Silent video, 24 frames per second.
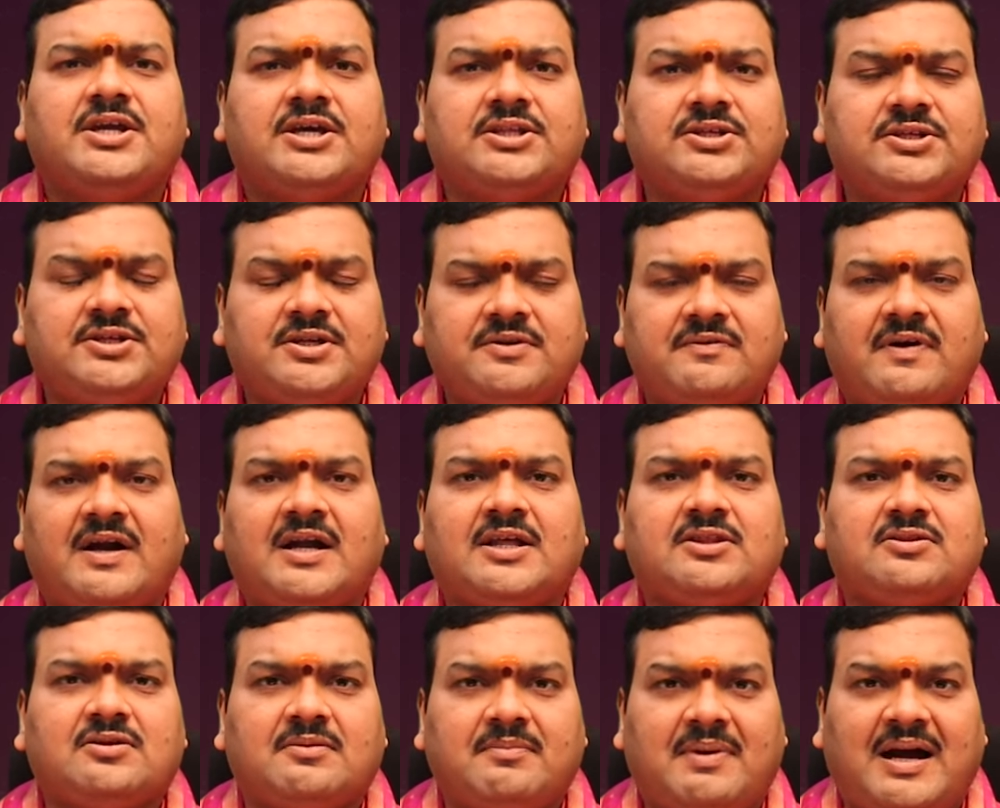ఎదుటి
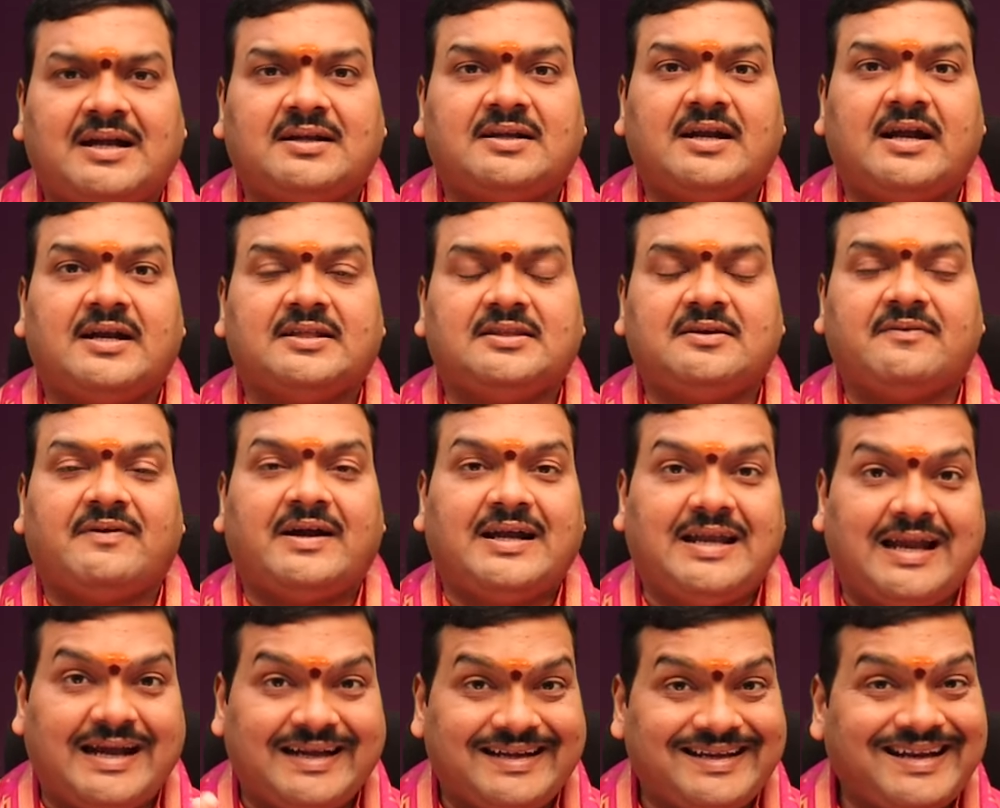వాళ్ళతో మాట్లాడితే
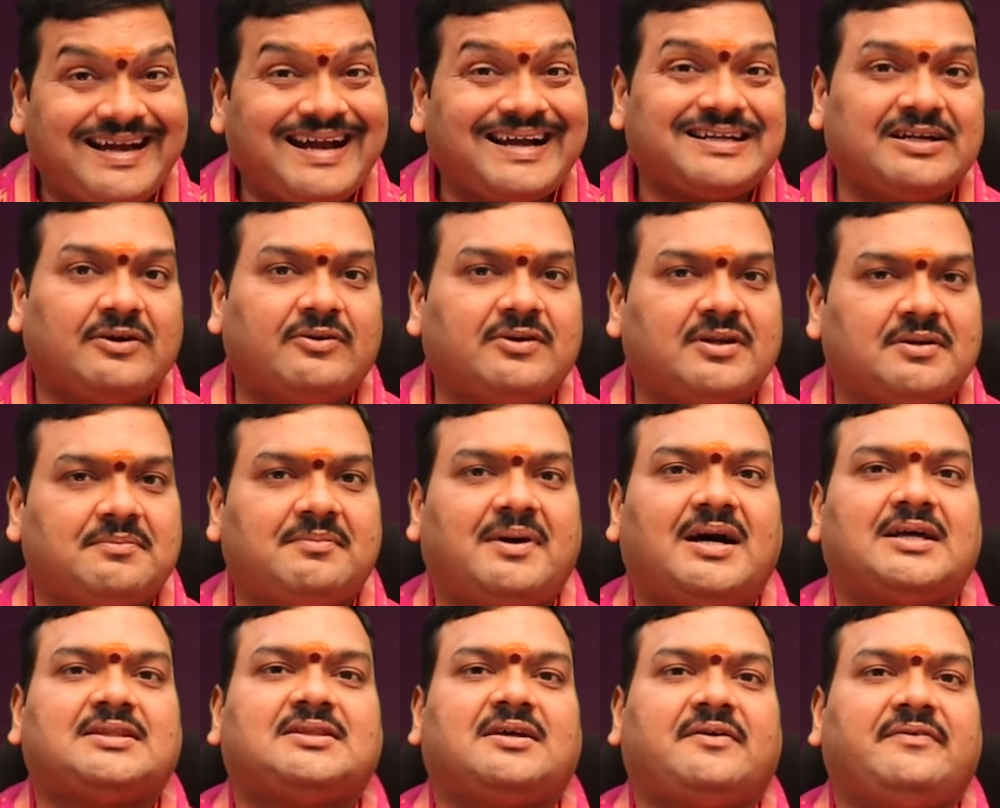వాళ్ళు అట్రాక్ట్ అవ్వటం
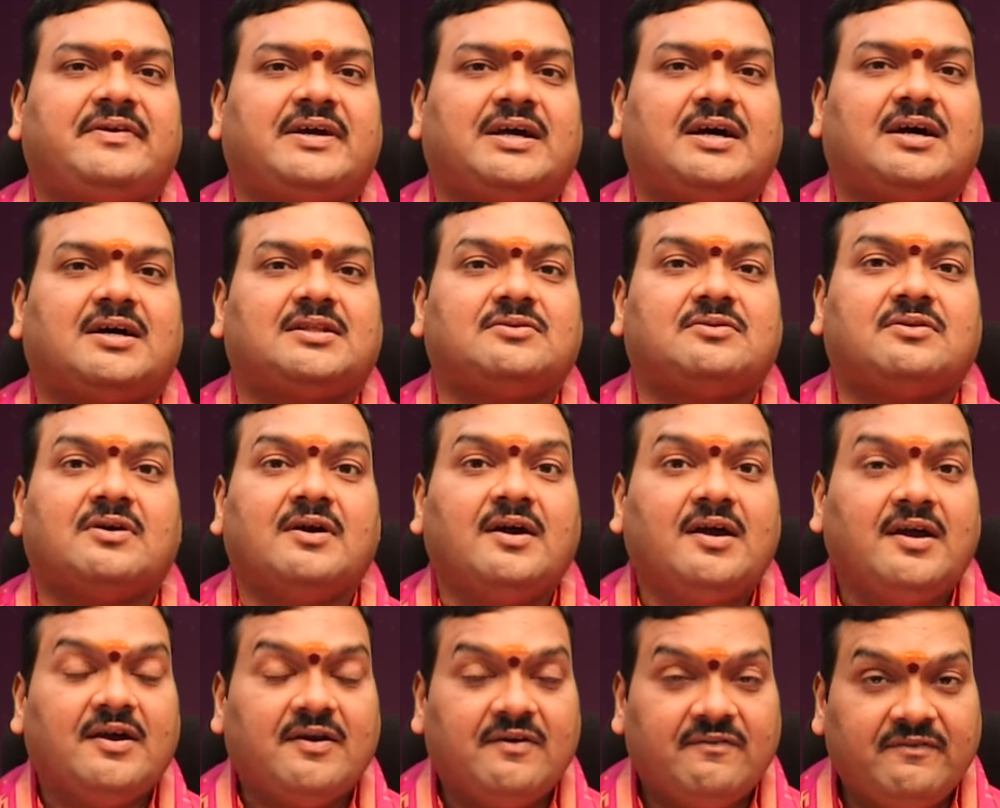మాత్రమే కాదు
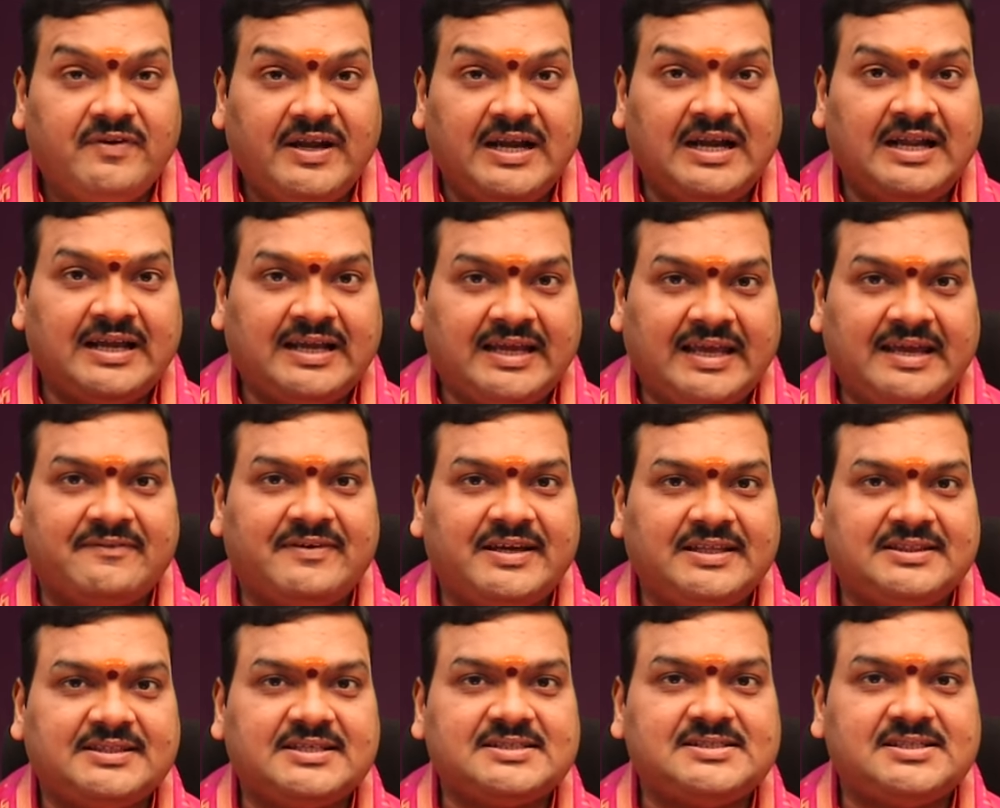వీళ్ళకి
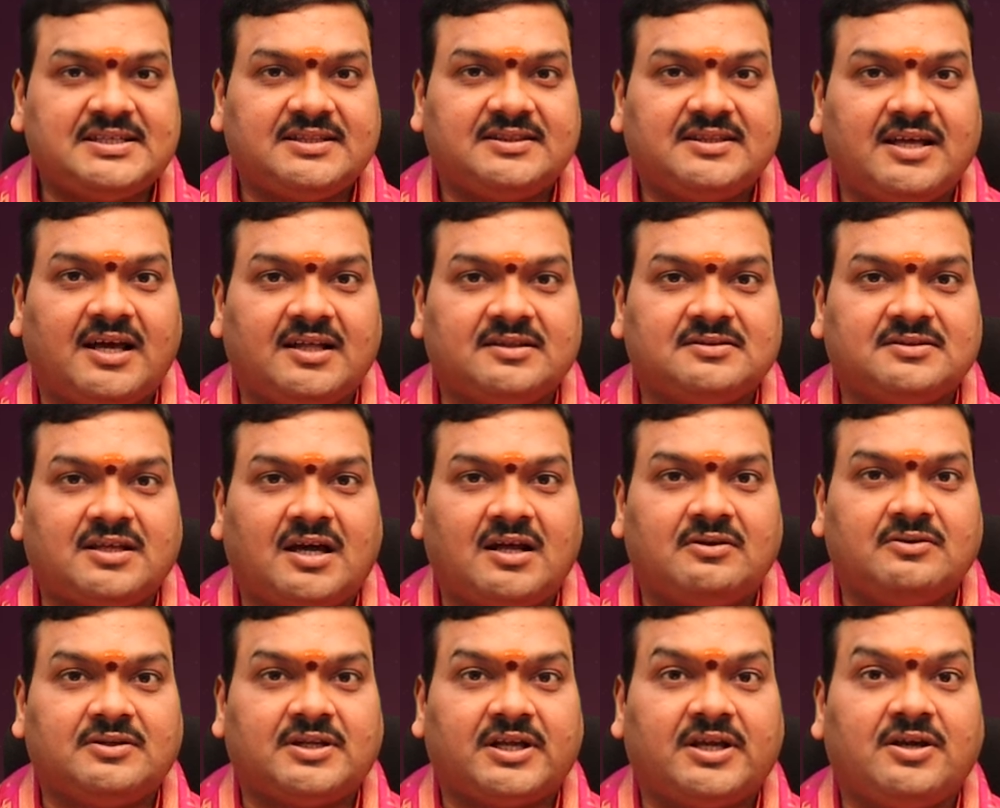ఏవైతే
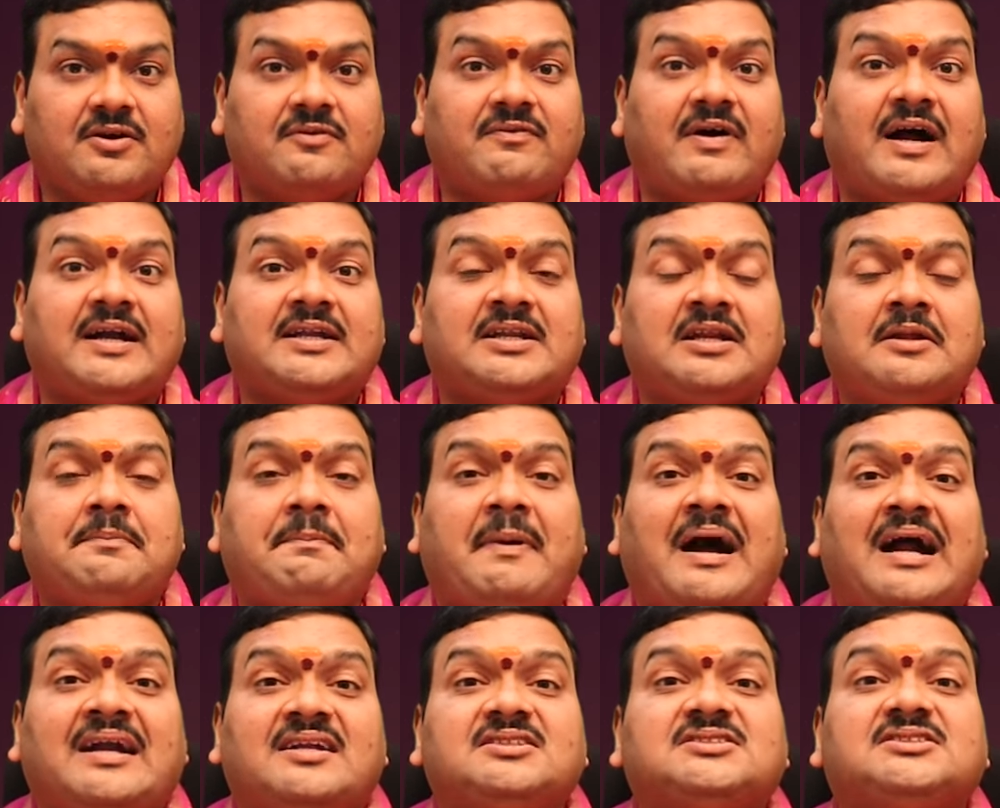సిద్ధాంతాలు ఉంటాయో వాటిని
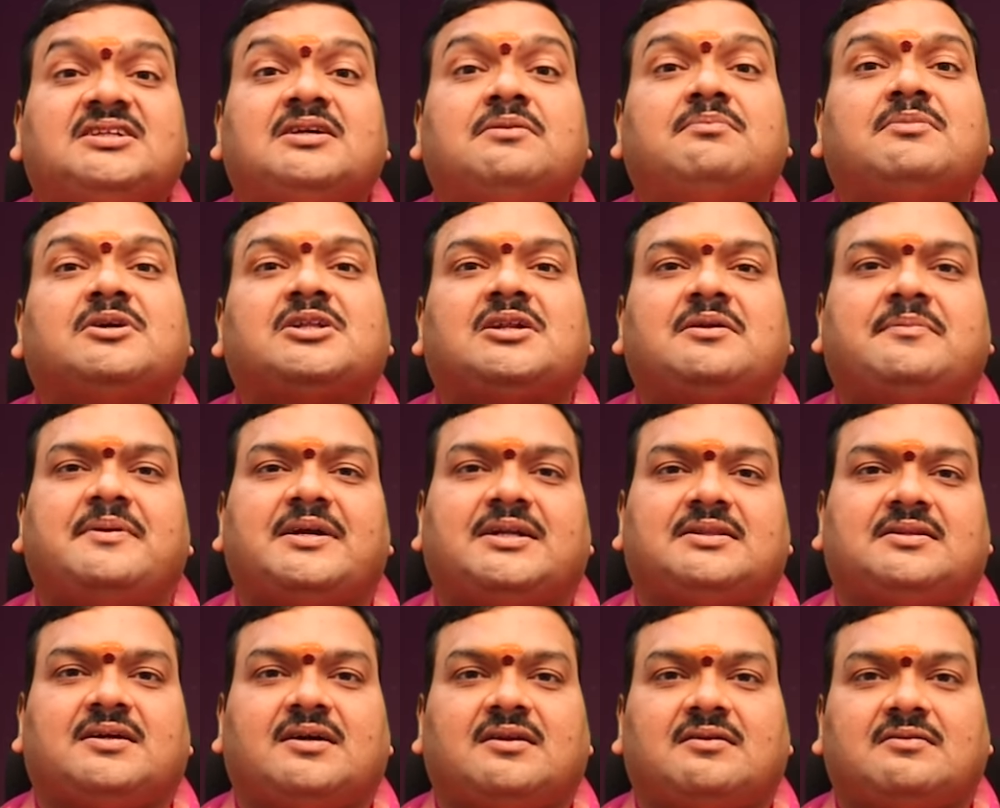పాటించడం మొదలు
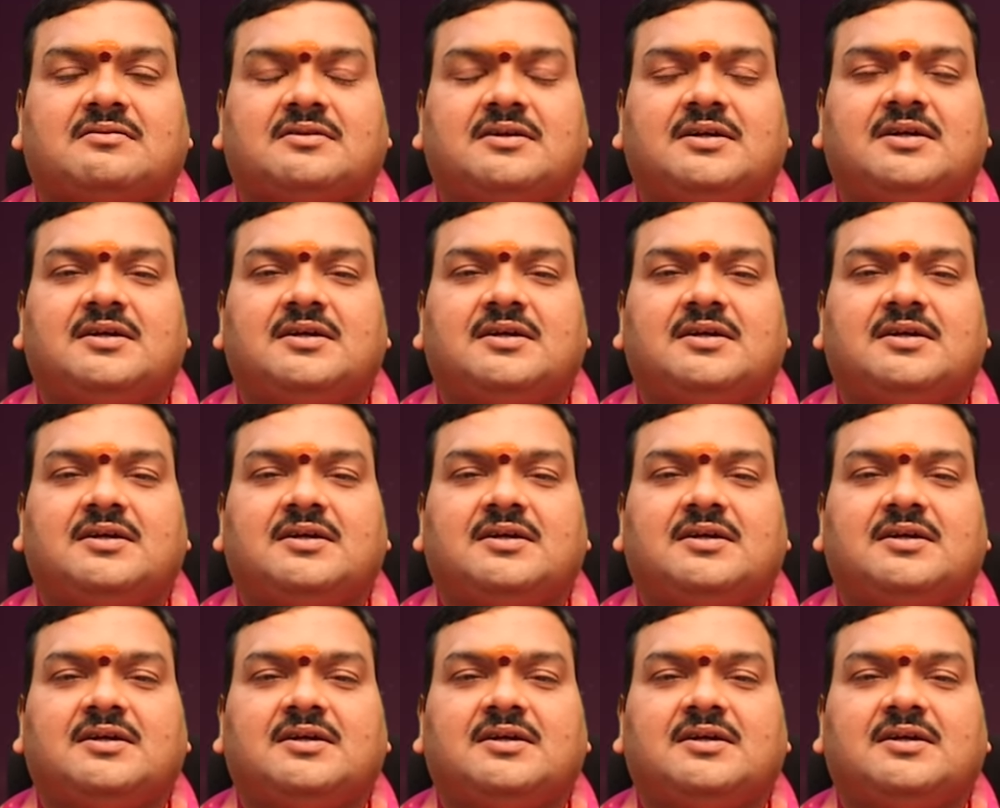పెడతారు